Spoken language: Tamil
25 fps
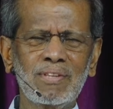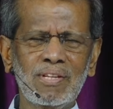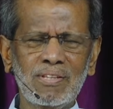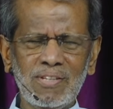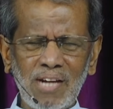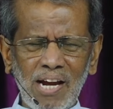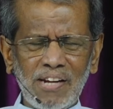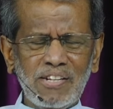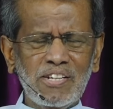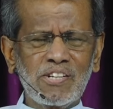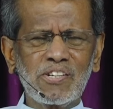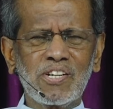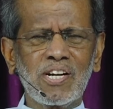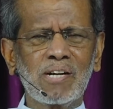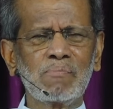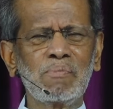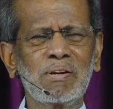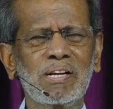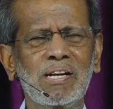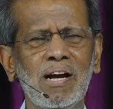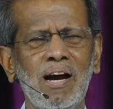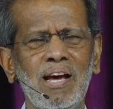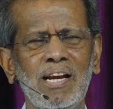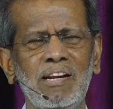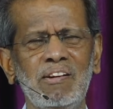
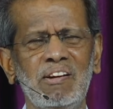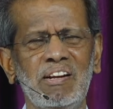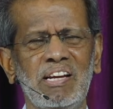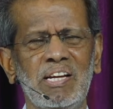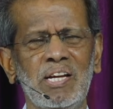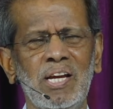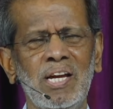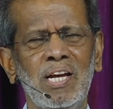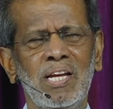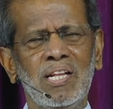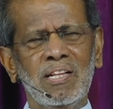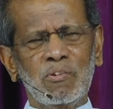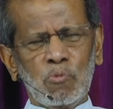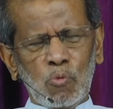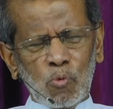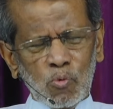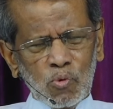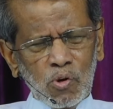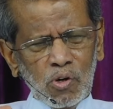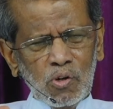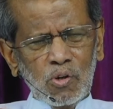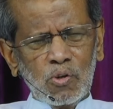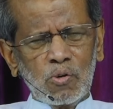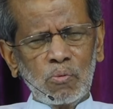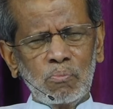ஞாயிற்றுக்கிழமை காலையில்
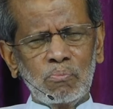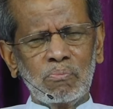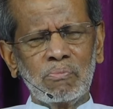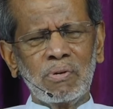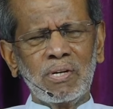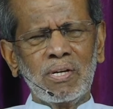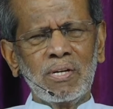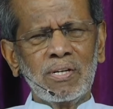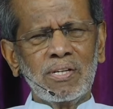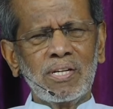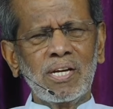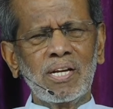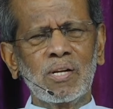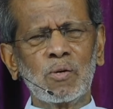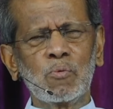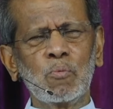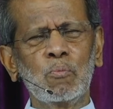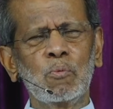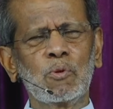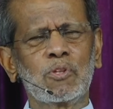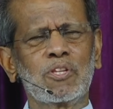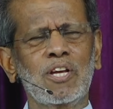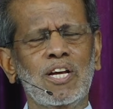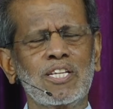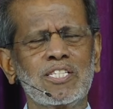உங்களுக்கும் எனக்கு
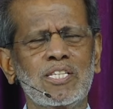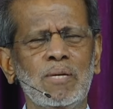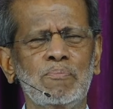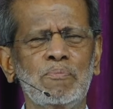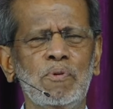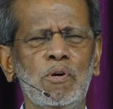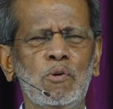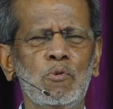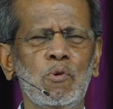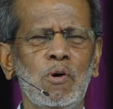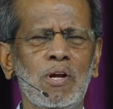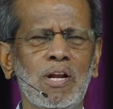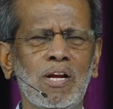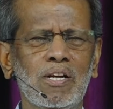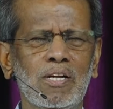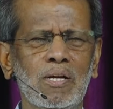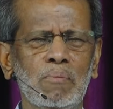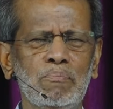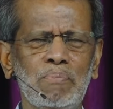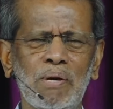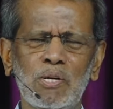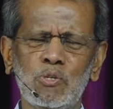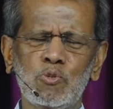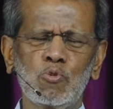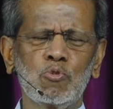முத்தாசை பண்ணுவாராக
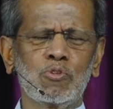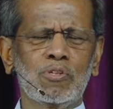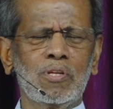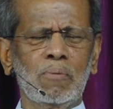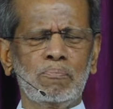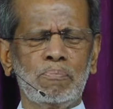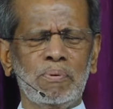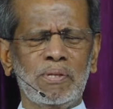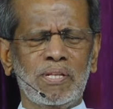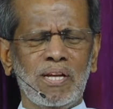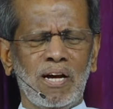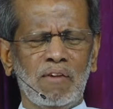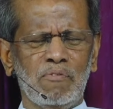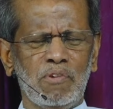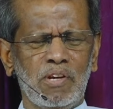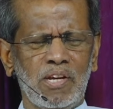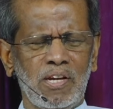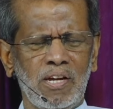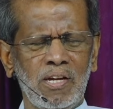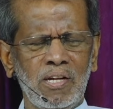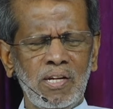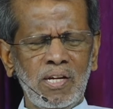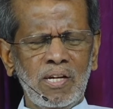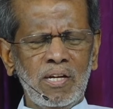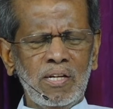பரிசுத்த பிதாவே
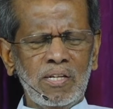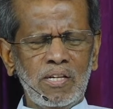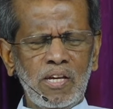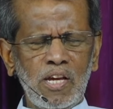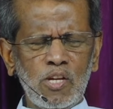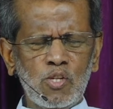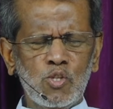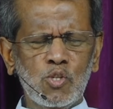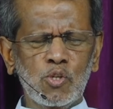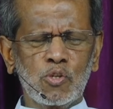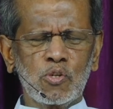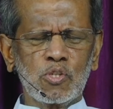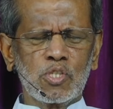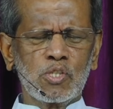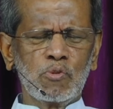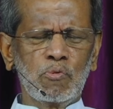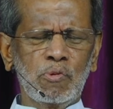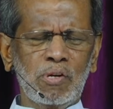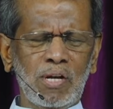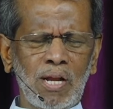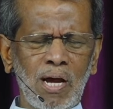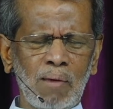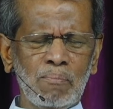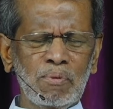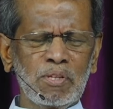இயேசு
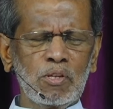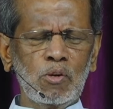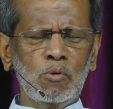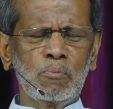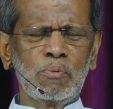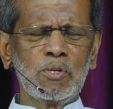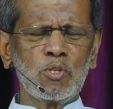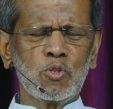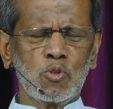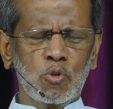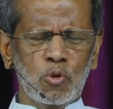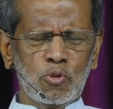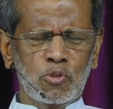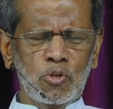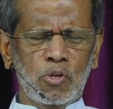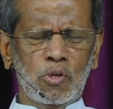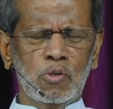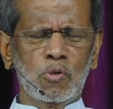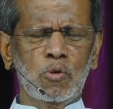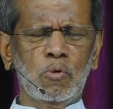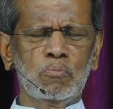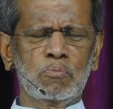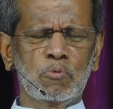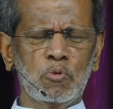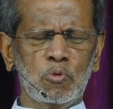கிறிஸ்துவின் நாமத்தில் உண்மை
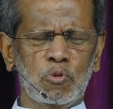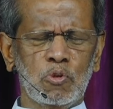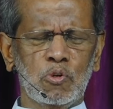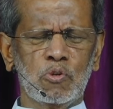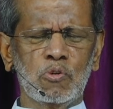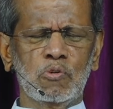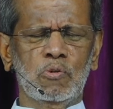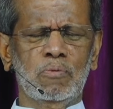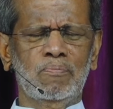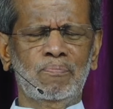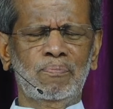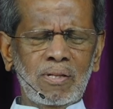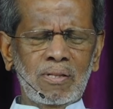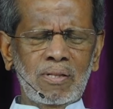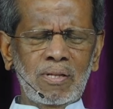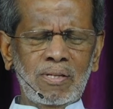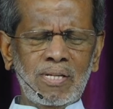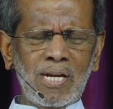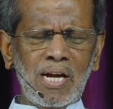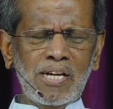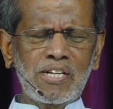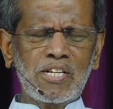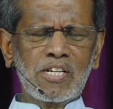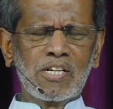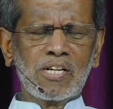சோத்திருக்கிறோம் துதிக்கிறோம்
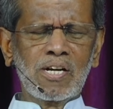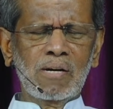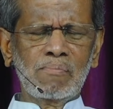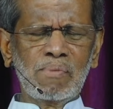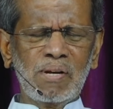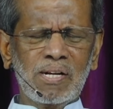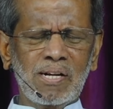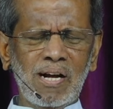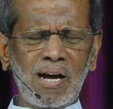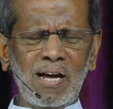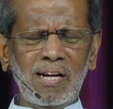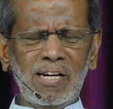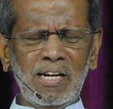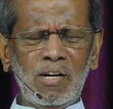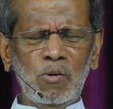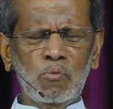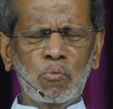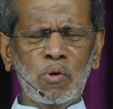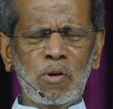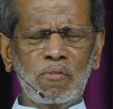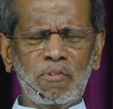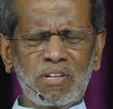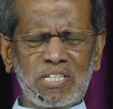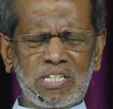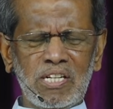ஞாயிற்றுக்கிழமை காலையில்
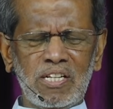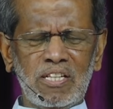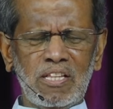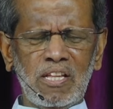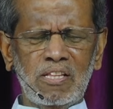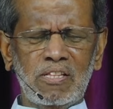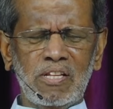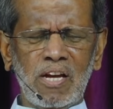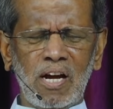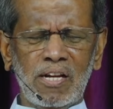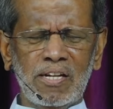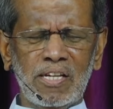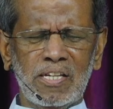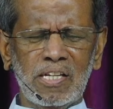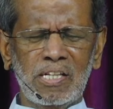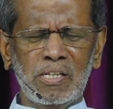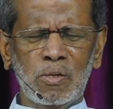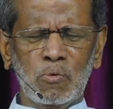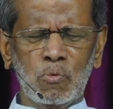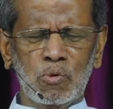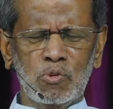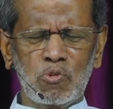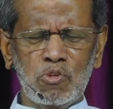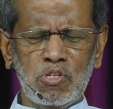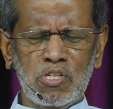உங்களுடைய வசனத்தை தியானிக்க
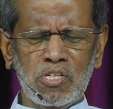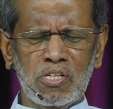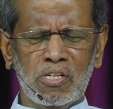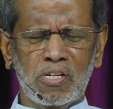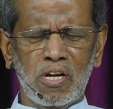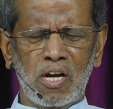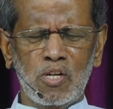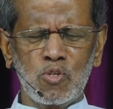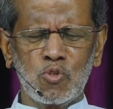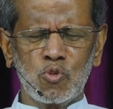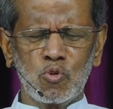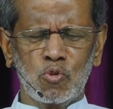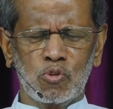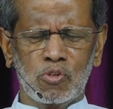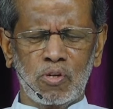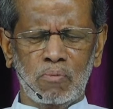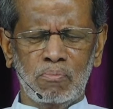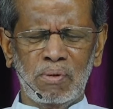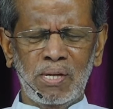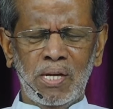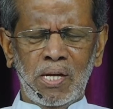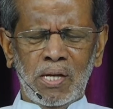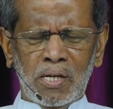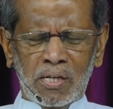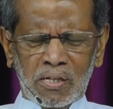நீர் உதவி செய்தற்காக சோத்திரம்
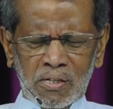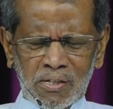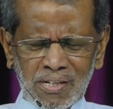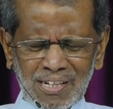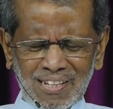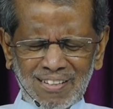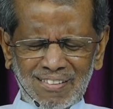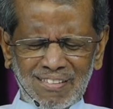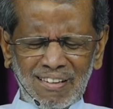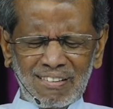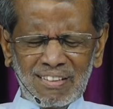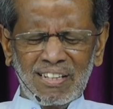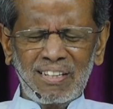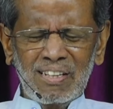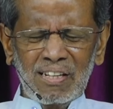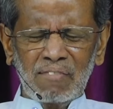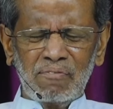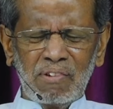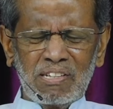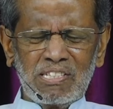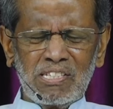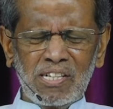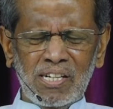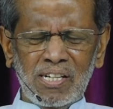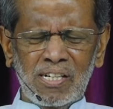இன்றைக்கு தந்த இந்த
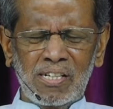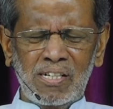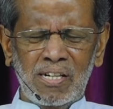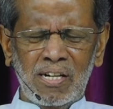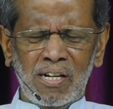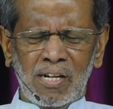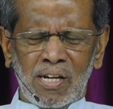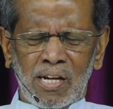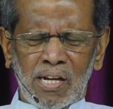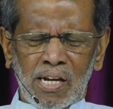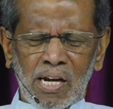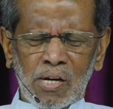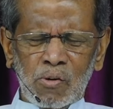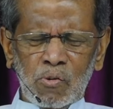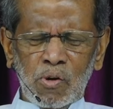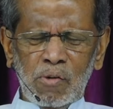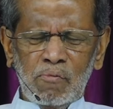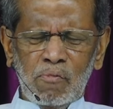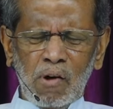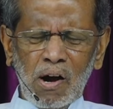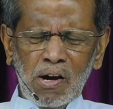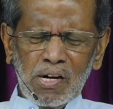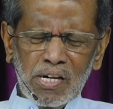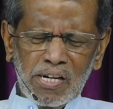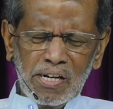வசனங்கள் எங்களுடைய
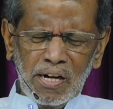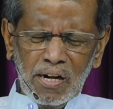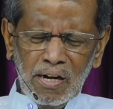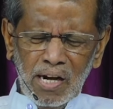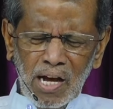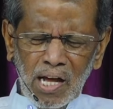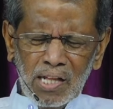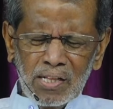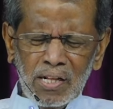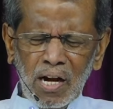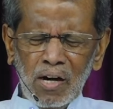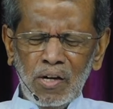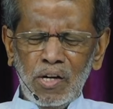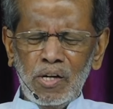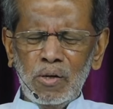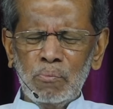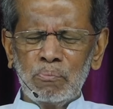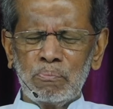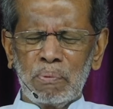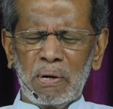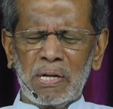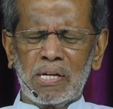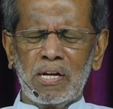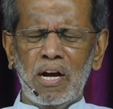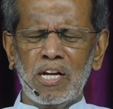வாழ்க்கை எல்லா
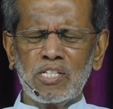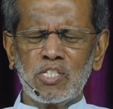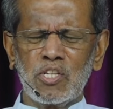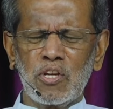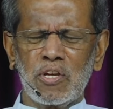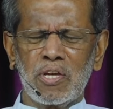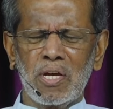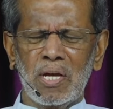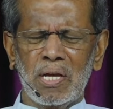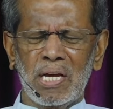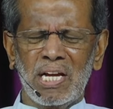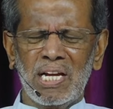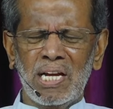நாளிலும் பிரகாசிக்க